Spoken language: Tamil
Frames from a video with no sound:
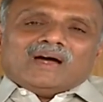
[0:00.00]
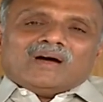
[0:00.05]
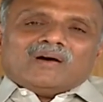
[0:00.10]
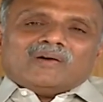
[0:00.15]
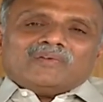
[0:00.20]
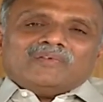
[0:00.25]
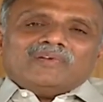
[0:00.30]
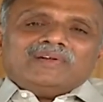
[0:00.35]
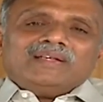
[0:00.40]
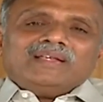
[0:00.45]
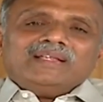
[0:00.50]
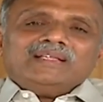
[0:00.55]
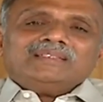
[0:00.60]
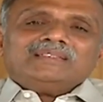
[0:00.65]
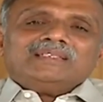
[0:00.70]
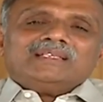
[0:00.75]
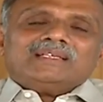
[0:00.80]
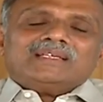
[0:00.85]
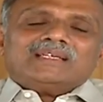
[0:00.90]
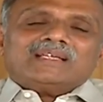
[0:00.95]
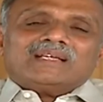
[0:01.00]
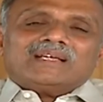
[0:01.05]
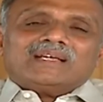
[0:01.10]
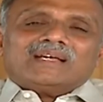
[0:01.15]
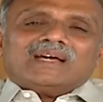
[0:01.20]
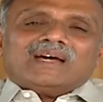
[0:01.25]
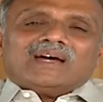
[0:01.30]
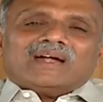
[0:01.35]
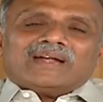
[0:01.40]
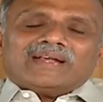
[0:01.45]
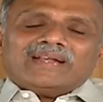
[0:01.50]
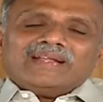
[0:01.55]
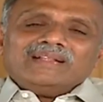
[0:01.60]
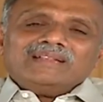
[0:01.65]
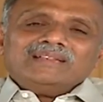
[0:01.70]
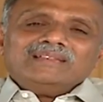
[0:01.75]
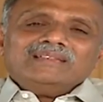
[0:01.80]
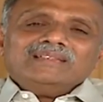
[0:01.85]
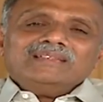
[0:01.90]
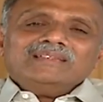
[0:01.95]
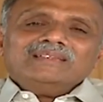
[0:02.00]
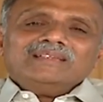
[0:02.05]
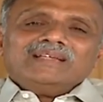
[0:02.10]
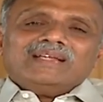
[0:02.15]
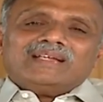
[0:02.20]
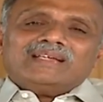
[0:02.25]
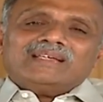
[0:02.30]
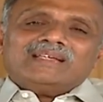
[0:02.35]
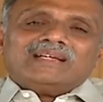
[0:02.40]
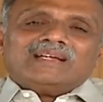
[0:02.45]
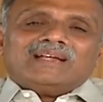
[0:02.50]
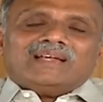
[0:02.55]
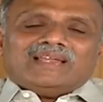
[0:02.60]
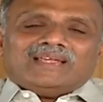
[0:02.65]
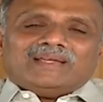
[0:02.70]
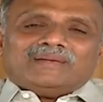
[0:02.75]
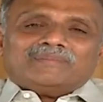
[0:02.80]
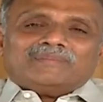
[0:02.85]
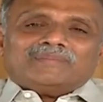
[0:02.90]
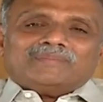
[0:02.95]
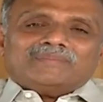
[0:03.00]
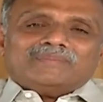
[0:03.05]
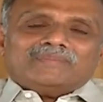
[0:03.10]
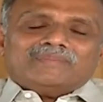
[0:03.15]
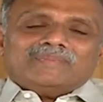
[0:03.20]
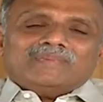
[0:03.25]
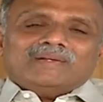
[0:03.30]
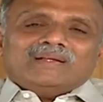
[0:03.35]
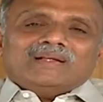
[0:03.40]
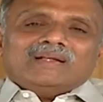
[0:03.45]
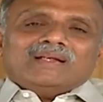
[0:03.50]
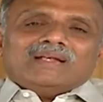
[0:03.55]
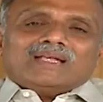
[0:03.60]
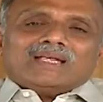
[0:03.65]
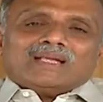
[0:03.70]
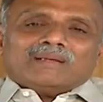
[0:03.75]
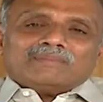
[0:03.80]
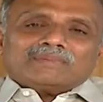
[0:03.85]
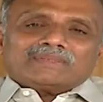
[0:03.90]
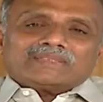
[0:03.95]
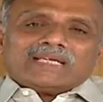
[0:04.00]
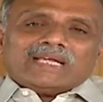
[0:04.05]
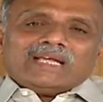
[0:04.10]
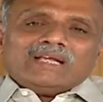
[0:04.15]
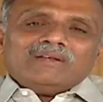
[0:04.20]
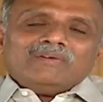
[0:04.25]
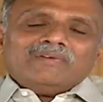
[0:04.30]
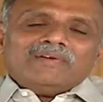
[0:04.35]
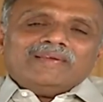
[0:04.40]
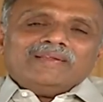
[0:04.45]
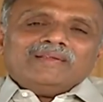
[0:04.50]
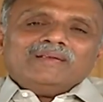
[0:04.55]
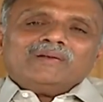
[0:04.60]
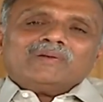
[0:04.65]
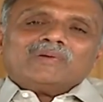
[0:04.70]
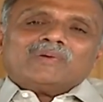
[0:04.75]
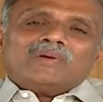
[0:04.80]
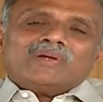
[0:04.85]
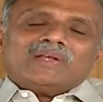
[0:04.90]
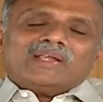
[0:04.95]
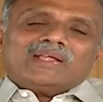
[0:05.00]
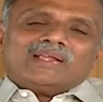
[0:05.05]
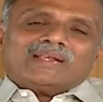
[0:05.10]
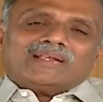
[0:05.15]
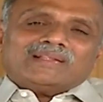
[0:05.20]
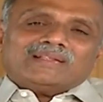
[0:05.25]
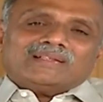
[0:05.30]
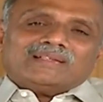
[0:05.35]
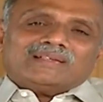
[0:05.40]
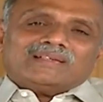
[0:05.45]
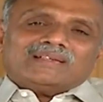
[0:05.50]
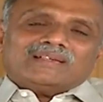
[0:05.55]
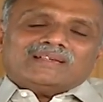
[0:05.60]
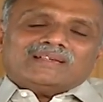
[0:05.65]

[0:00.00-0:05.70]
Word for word: அவர் விட்டு சென்ற அனைத்து எண்ணங்களையும் நாம் செயல் வழியில் கொண்டிருந்து